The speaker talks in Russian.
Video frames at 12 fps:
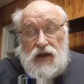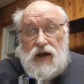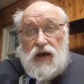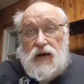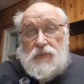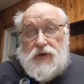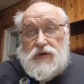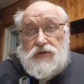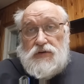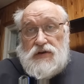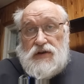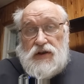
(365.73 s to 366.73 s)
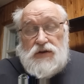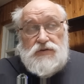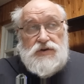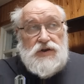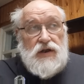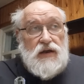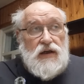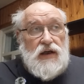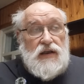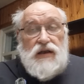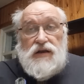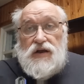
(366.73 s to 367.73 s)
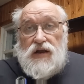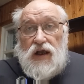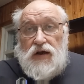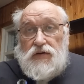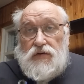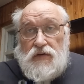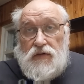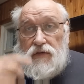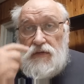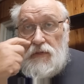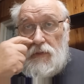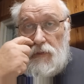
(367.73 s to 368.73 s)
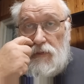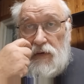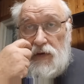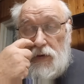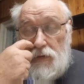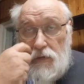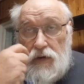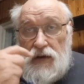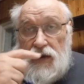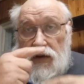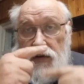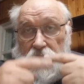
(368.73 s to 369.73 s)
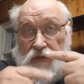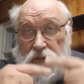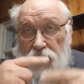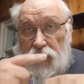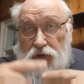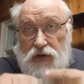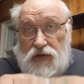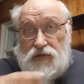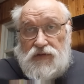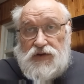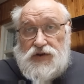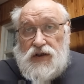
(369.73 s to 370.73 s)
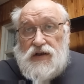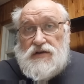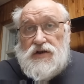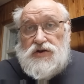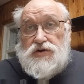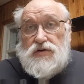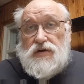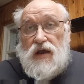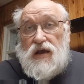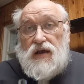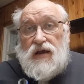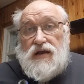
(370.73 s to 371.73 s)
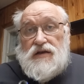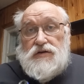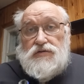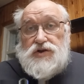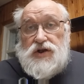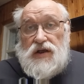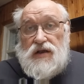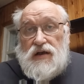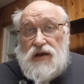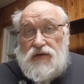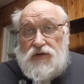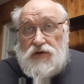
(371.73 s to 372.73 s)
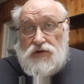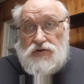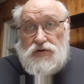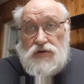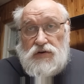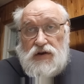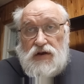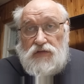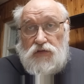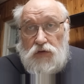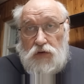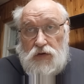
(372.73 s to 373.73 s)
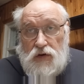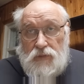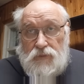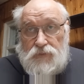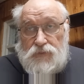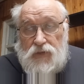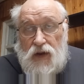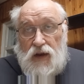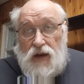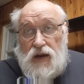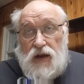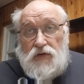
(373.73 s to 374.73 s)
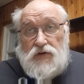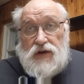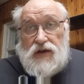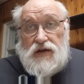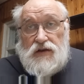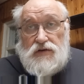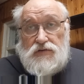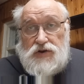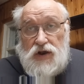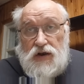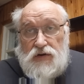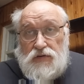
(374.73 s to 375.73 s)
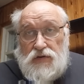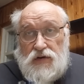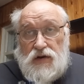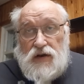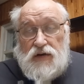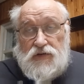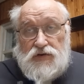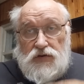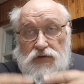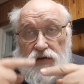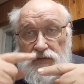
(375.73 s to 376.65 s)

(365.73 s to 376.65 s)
а, происходит следующее. Они теряют э, вот эту вот энергию обоюдного движения за счет излучения гравитационных волн. И вот они излучают деградационные